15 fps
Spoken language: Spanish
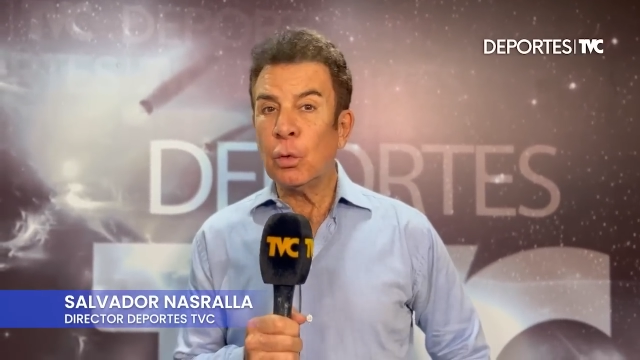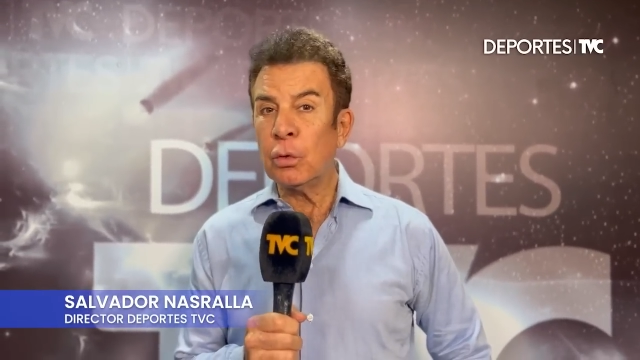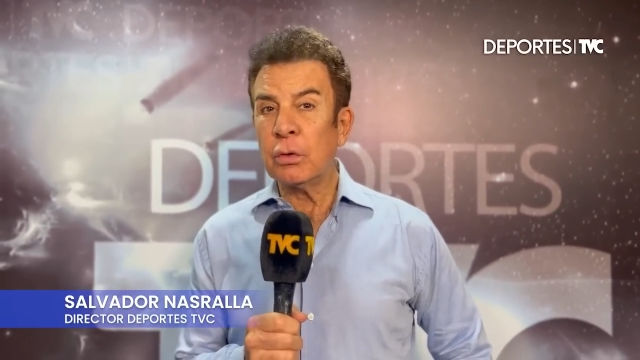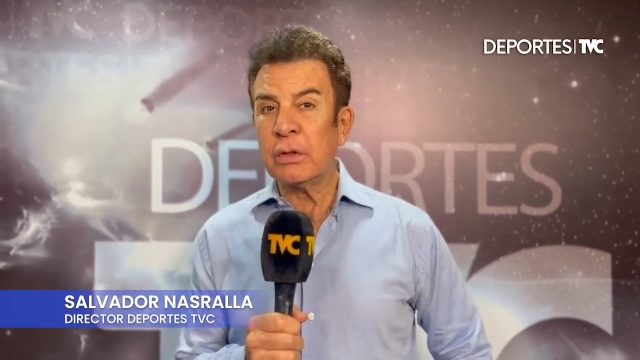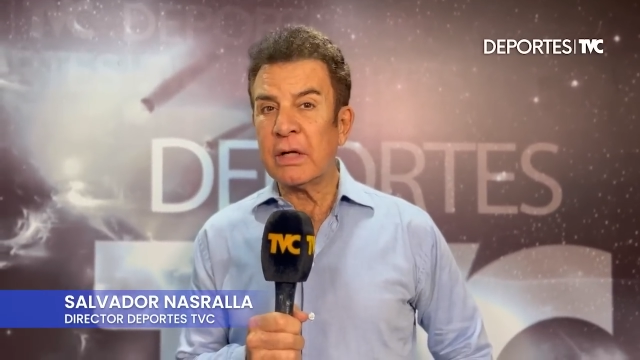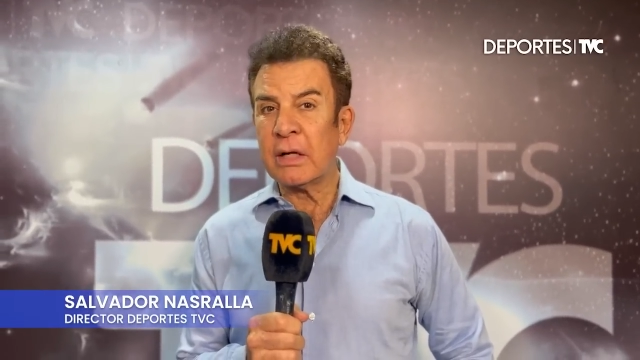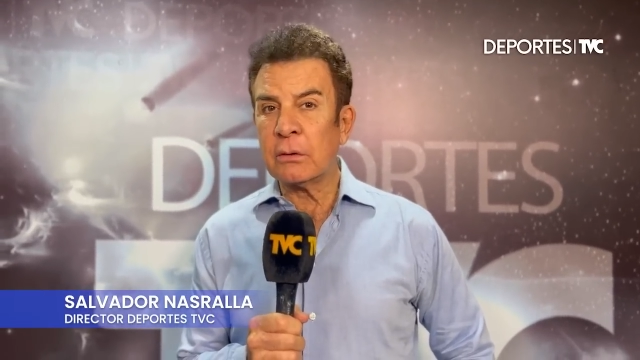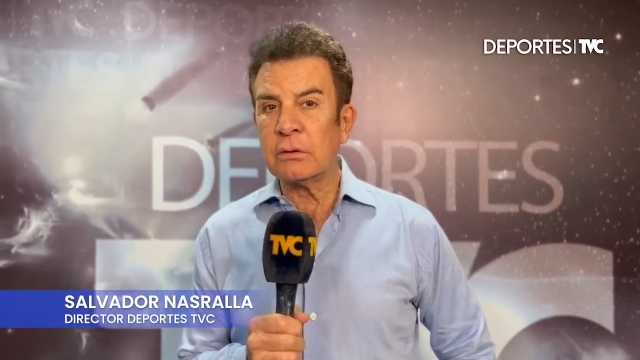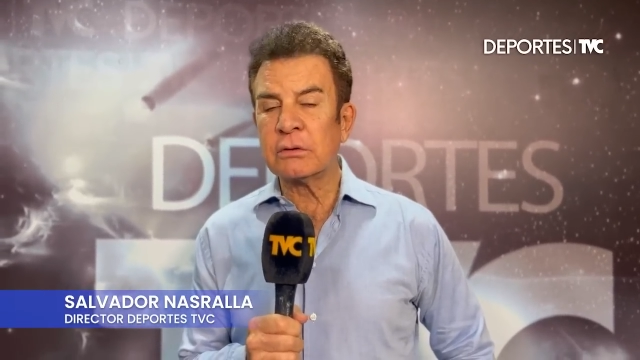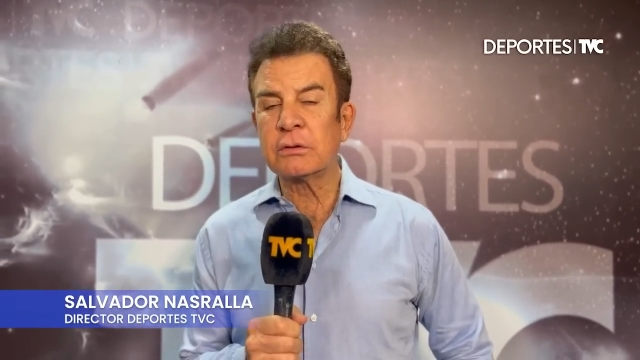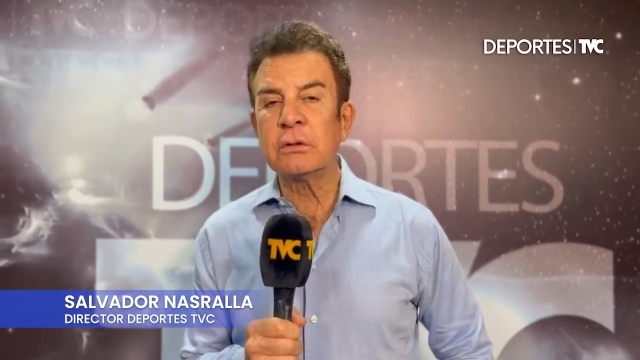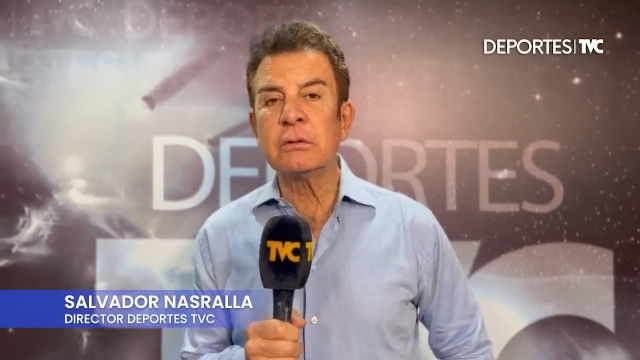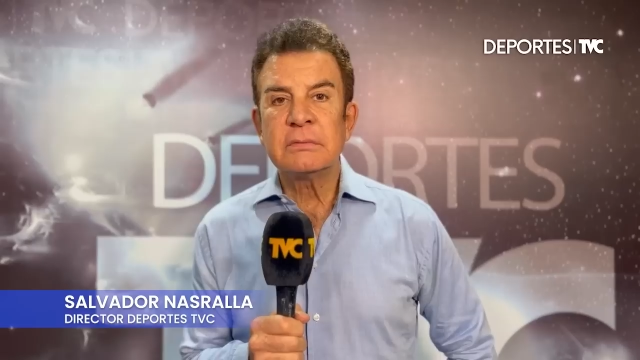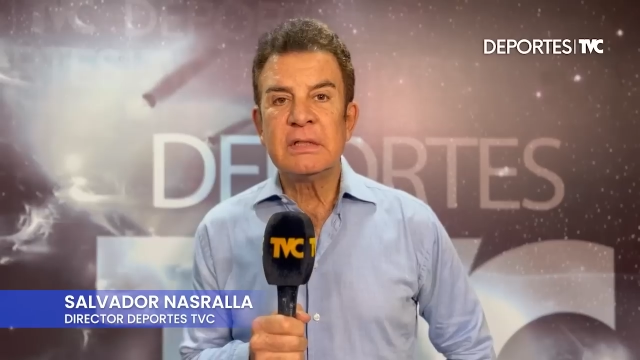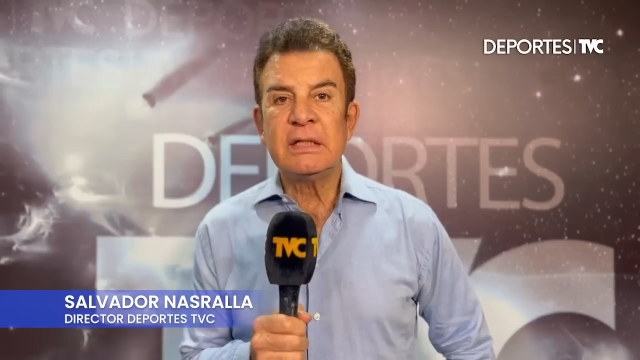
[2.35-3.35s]
1 de
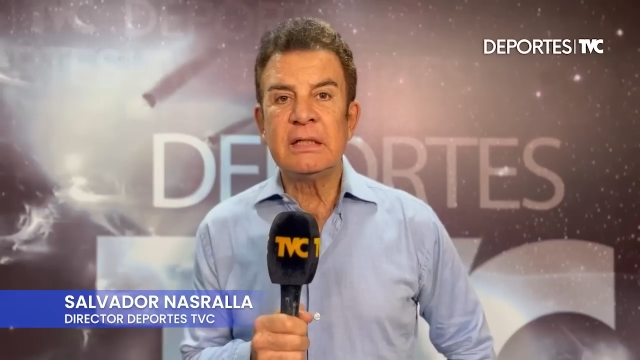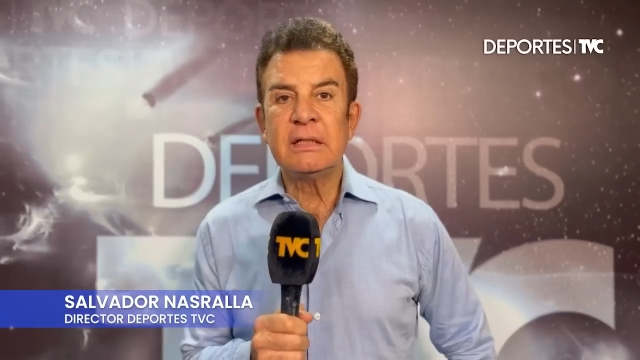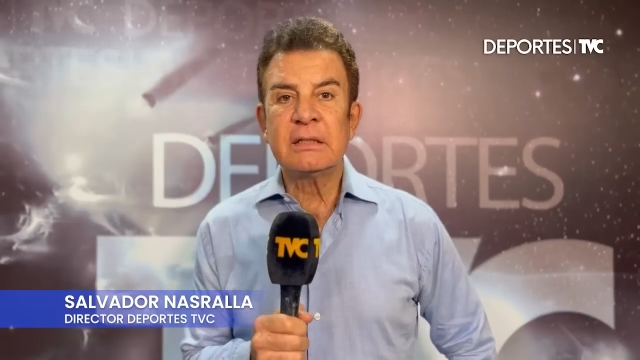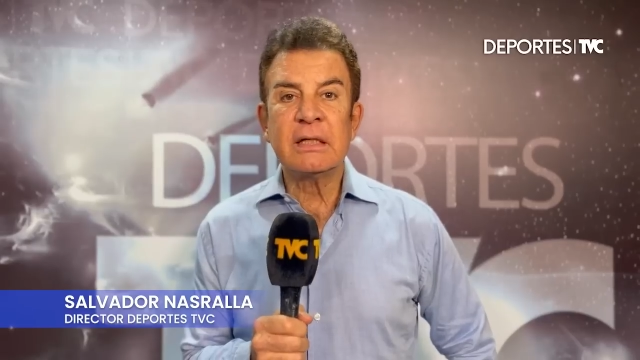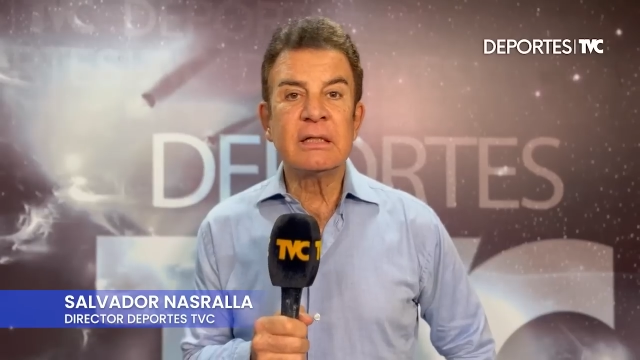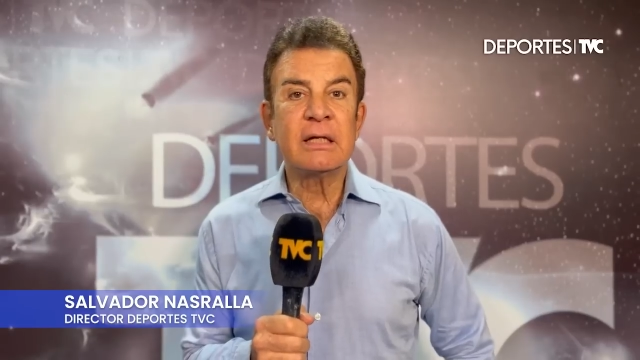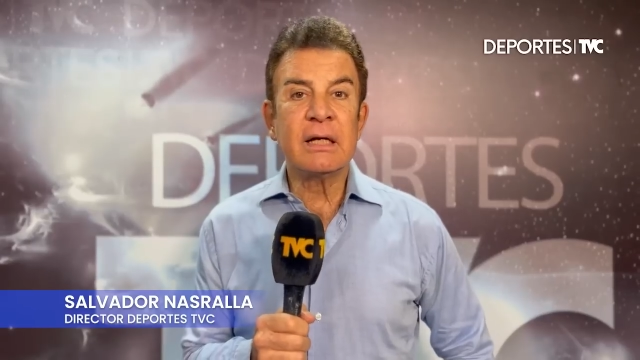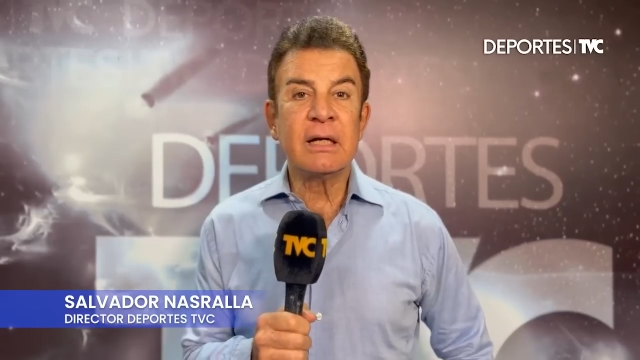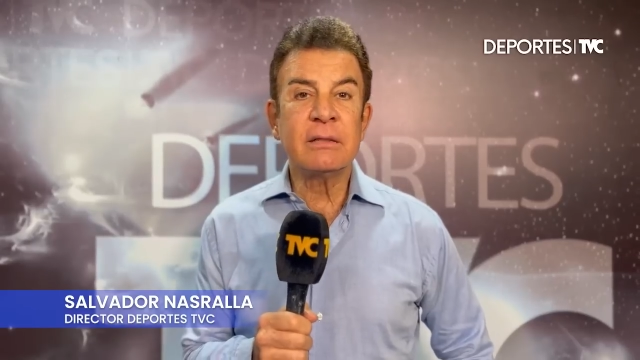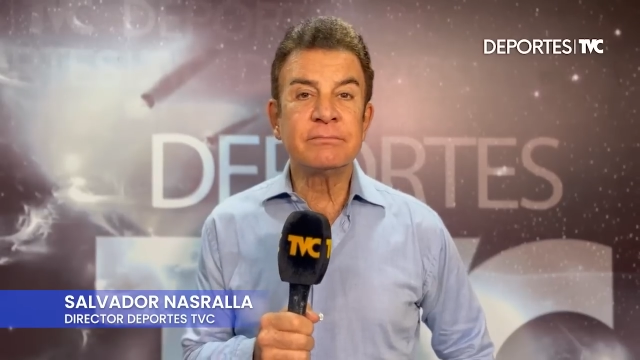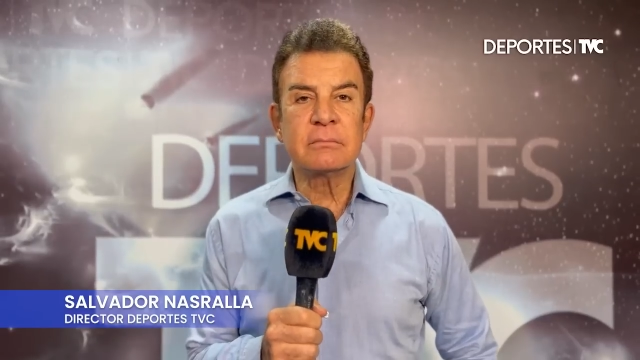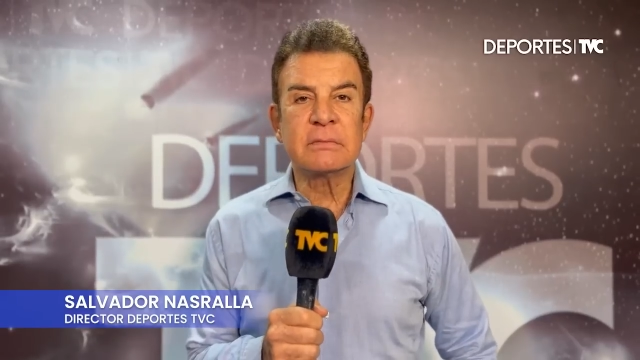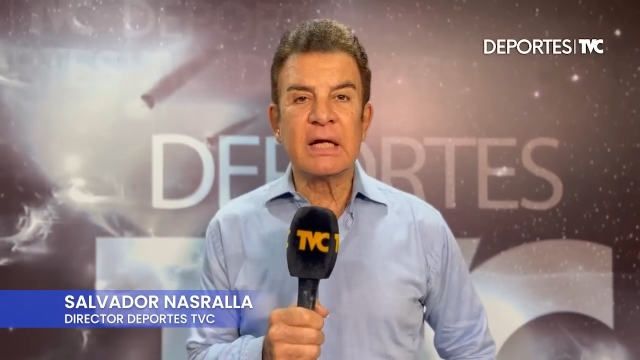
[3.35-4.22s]
agosto y tendrá